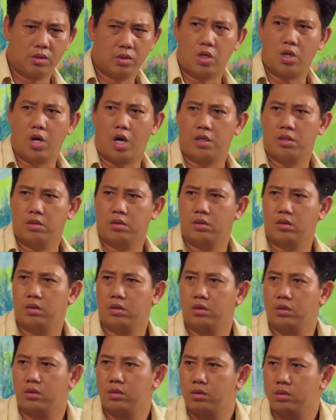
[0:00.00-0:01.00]
Thôi được rồi
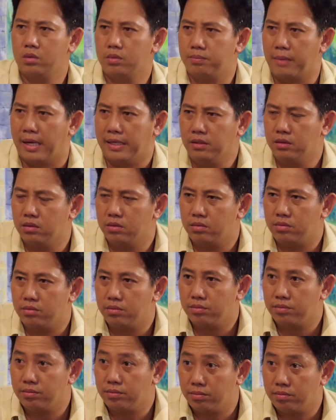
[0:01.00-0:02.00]
Bảnh
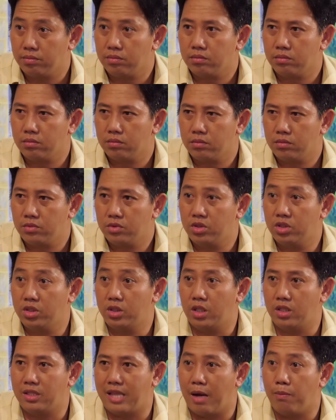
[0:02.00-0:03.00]

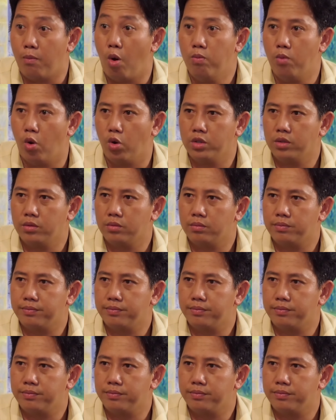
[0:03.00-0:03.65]
Chích tao 4 mũi